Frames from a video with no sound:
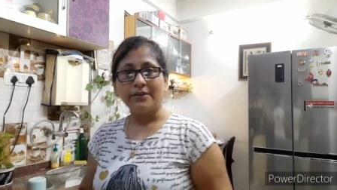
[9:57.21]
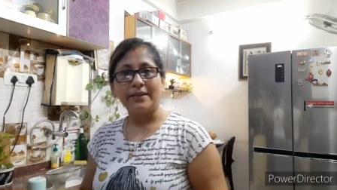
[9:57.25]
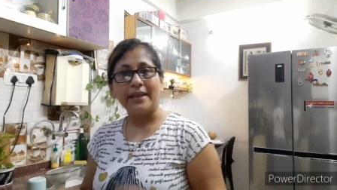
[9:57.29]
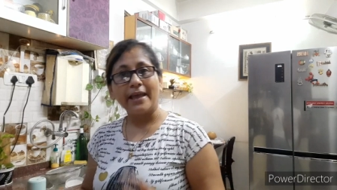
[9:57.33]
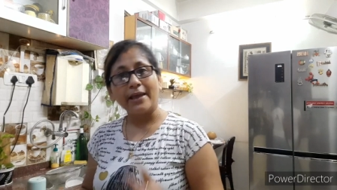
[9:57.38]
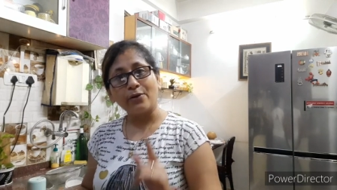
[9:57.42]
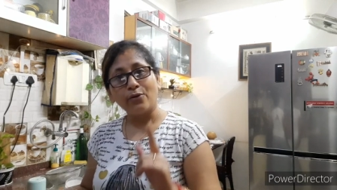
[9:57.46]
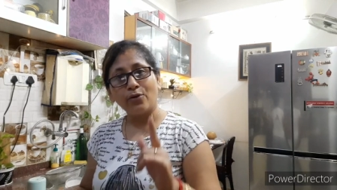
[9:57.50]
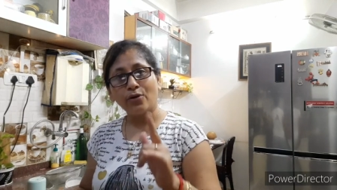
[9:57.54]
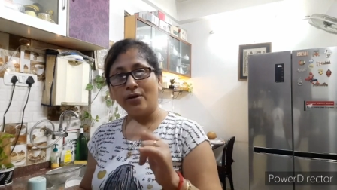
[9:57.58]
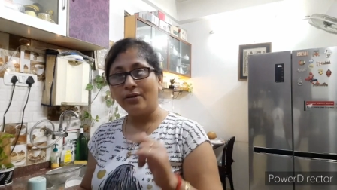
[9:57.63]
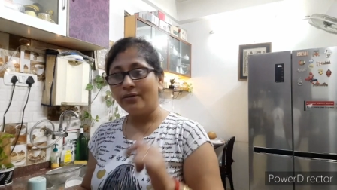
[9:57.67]

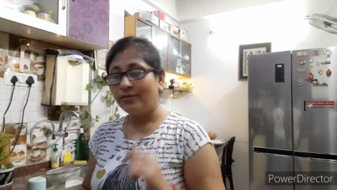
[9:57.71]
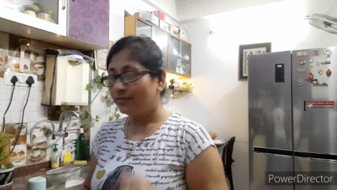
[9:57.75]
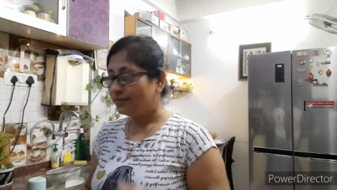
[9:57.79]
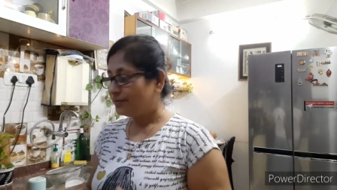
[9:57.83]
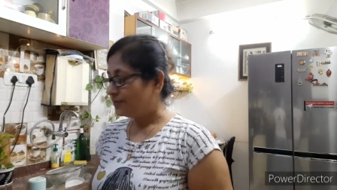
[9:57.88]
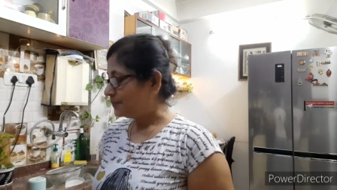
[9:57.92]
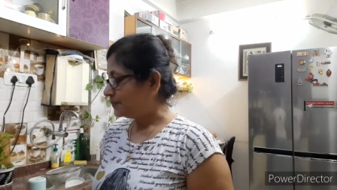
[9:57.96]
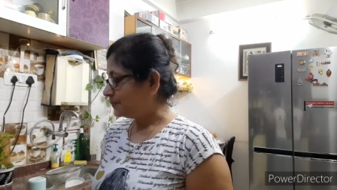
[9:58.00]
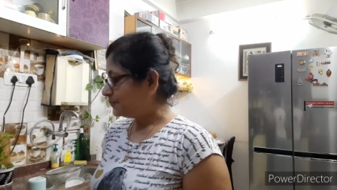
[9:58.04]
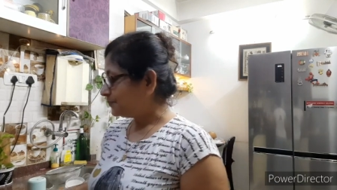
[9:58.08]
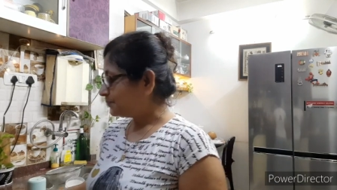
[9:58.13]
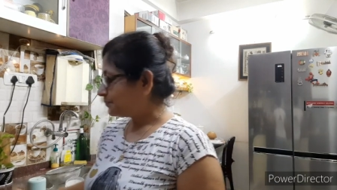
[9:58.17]
দেখো
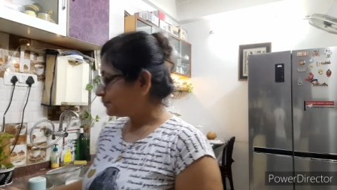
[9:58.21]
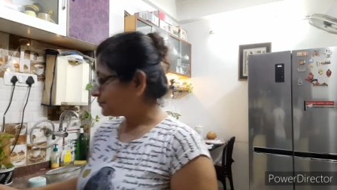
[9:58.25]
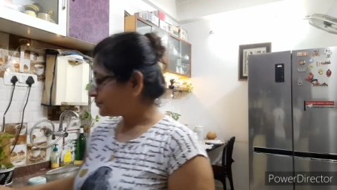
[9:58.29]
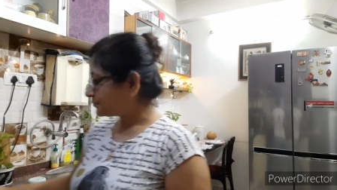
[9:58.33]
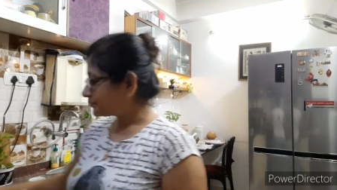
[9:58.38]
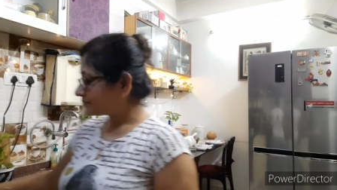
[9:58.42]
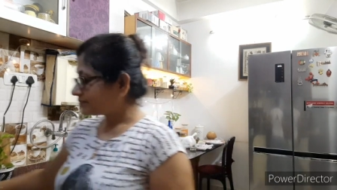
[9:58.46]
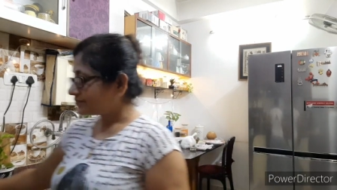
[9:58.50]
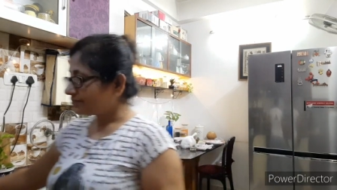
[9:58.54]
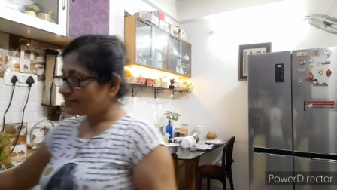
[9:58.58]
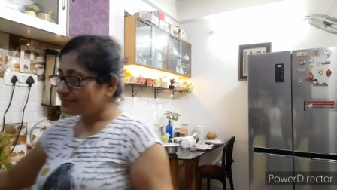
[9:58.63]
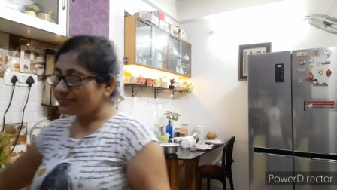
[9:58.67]

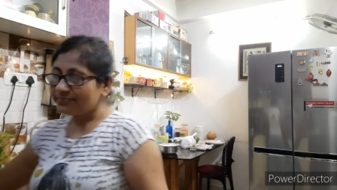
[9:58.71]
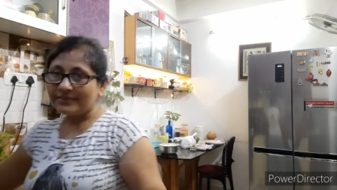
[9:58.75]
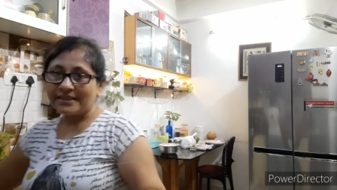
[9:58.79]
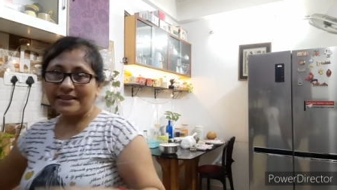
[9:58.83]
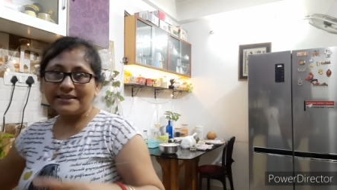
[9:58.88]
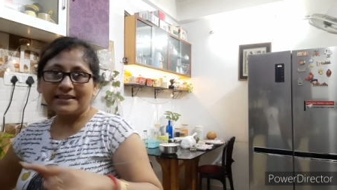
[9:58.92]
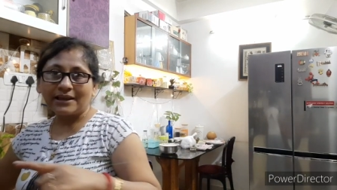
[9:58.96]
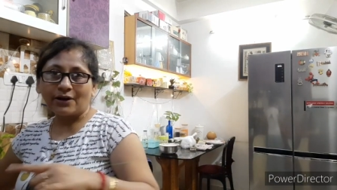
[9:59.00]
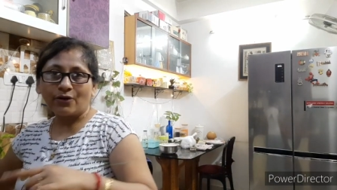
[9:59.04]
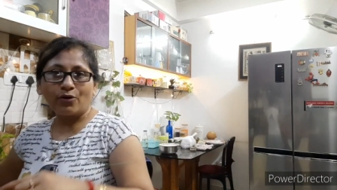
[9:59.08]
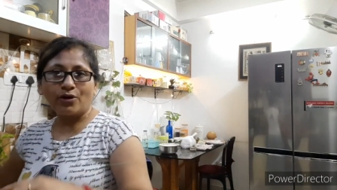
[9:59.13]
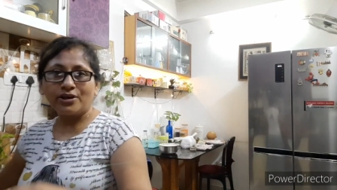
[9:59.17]

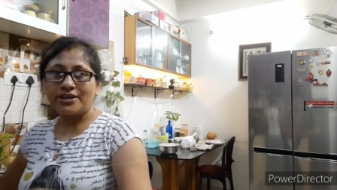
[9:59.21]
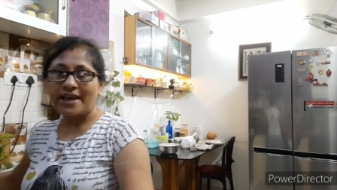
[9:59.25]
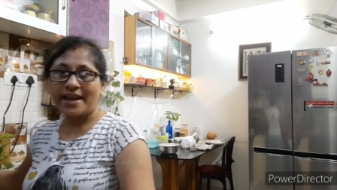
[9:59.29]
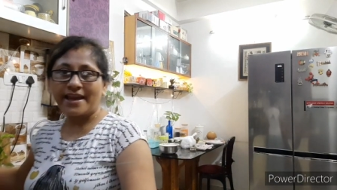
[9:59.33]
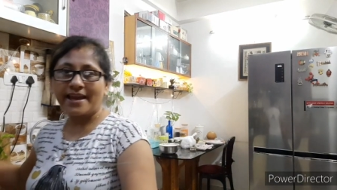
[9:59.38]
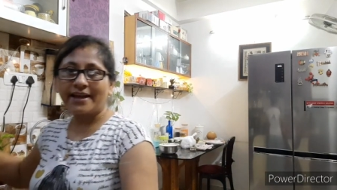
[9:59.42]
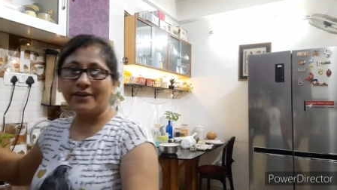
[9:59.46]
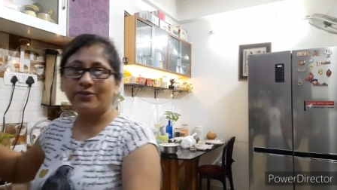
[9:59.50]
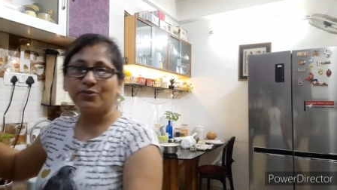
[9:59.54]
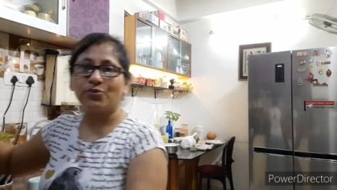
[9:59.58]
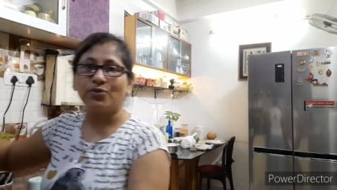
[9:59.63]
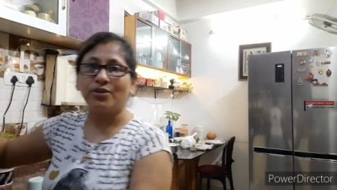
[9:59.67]
তা
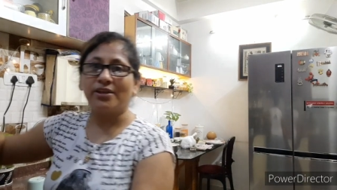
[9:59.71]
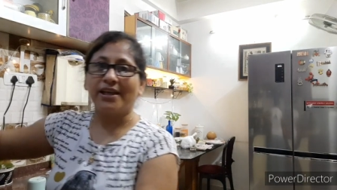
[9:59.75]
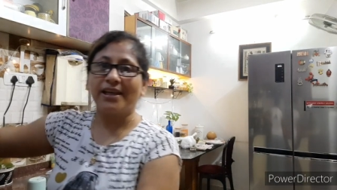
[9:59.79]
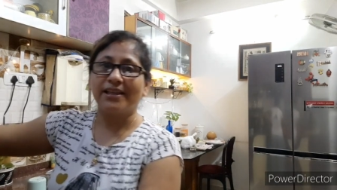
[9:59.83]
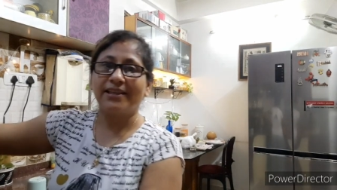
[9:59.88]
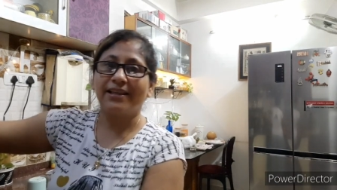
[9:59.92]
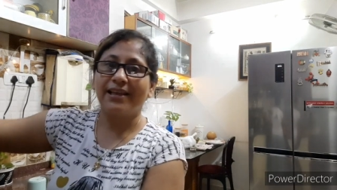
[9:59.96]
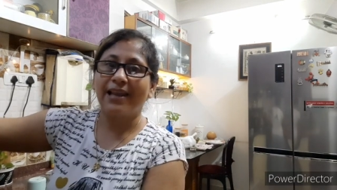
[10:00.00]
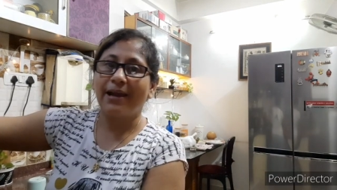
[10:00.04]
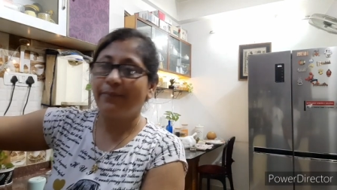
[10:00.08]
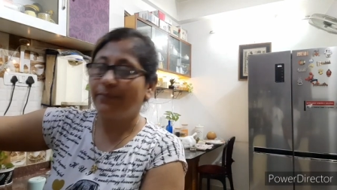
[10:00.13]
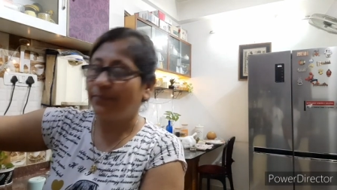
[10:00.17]
ওইটাই একটু দিয়ে
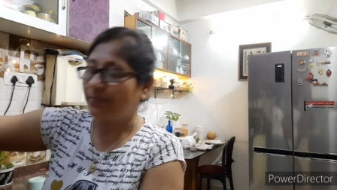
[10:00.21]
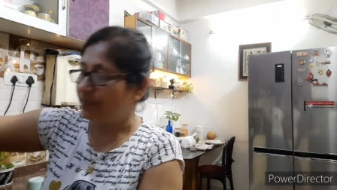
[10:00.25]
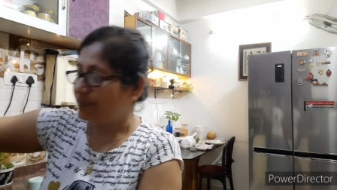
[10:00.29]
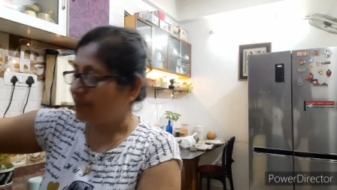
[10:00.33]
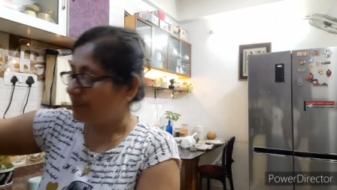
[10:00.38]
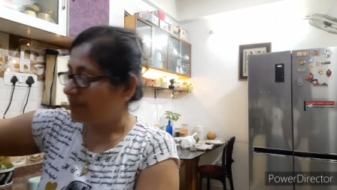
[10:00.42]
দিলাম